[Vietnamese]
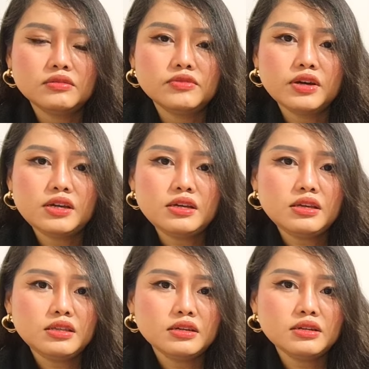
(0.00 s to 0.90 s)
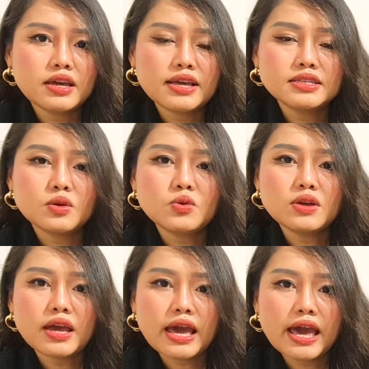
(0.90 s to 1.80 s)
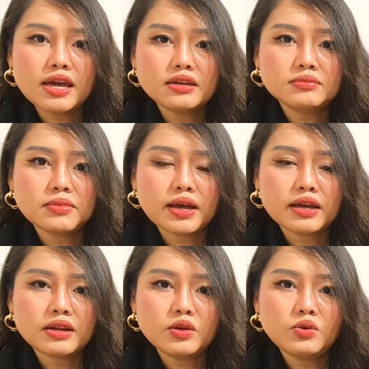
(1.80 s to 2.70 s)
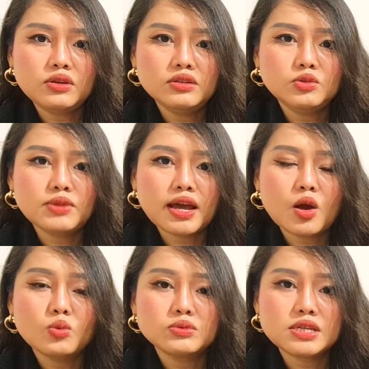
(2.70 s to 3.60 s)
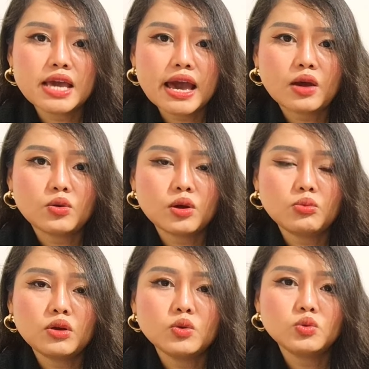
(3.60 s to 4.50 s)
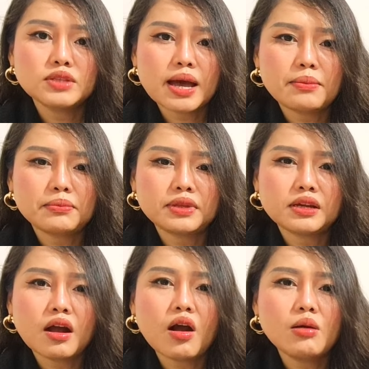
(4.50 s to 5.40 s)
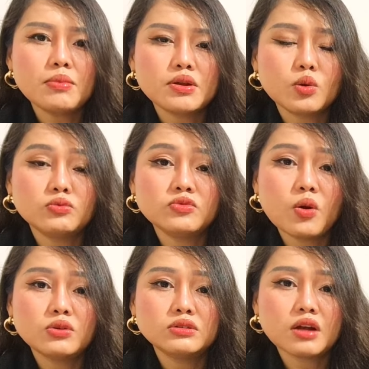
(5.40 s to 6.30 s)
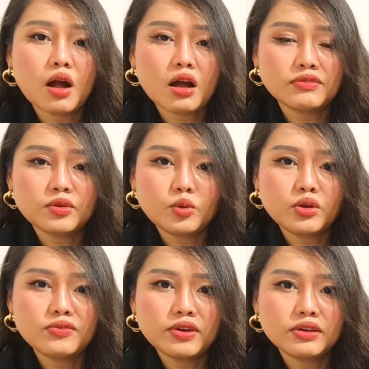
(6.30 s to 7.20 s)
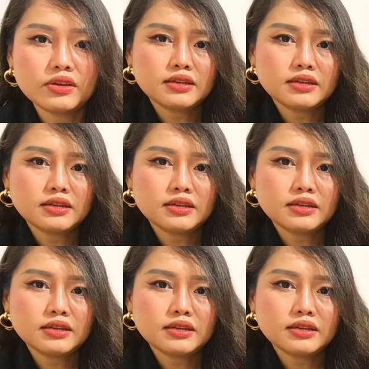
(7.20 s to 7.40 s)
với những kẻ xấu kẻ ác mà nếu như chúng ta không giàu không có đủ tầm thì khó mà đụng vô được họ phải quý vị